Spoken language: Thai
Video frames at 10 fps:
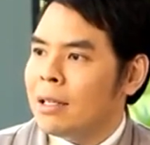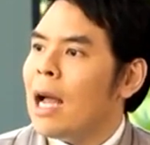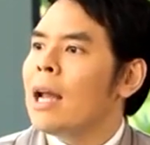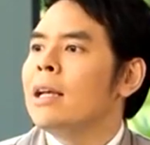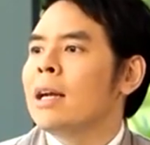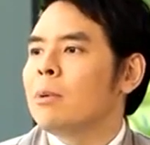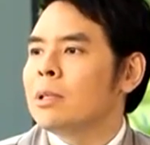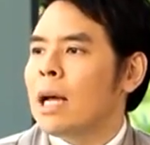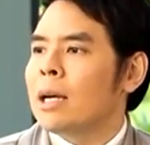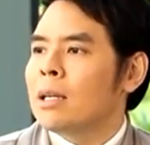นานเลยครับคุ
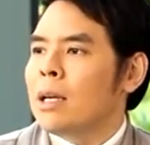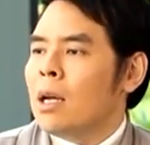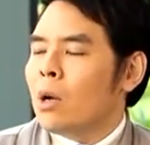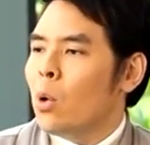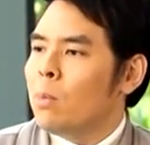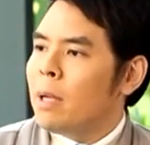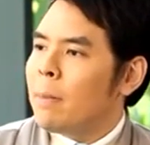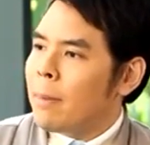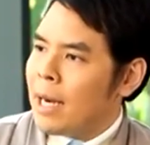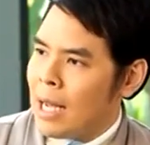ณตั๊กคลุมได้
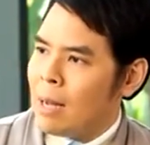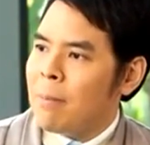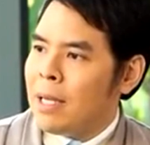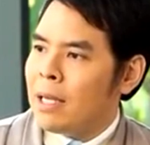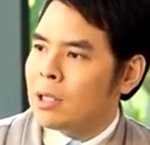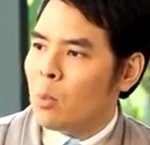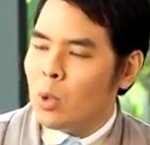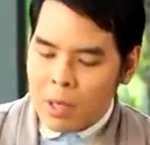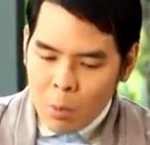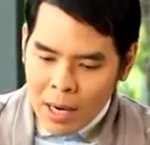ประมาณ 5 ปี สม
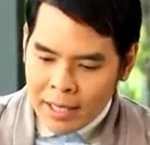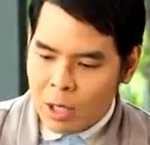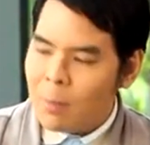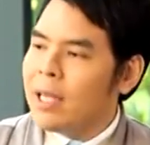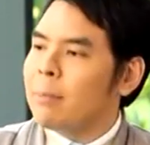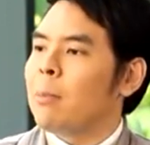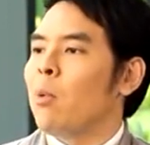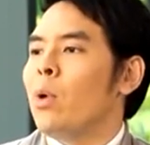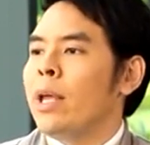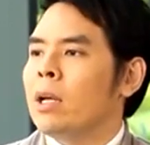มุติระหว่างนี้เราไปเหยียบตะ
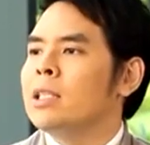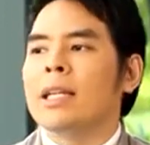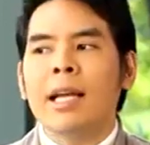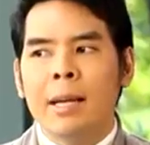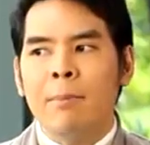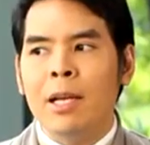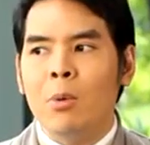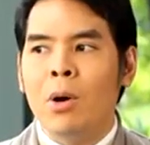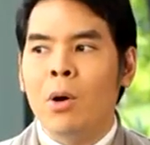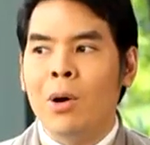ปูอีกก็ฉีดแค่เข็มเดีย
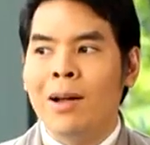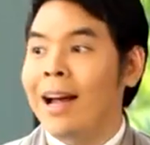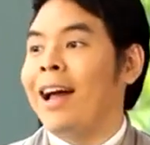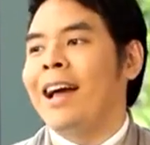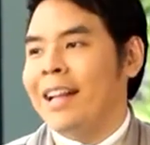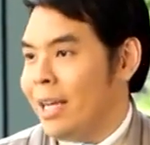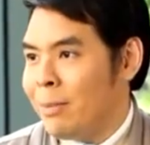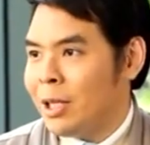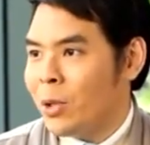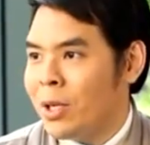วพอออย่างนี้
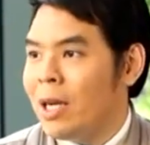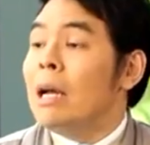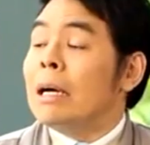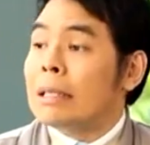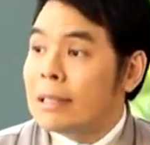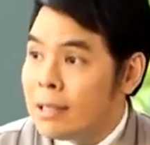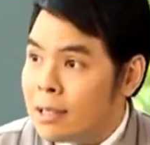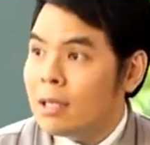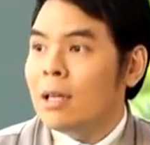เป็นต้นหรือ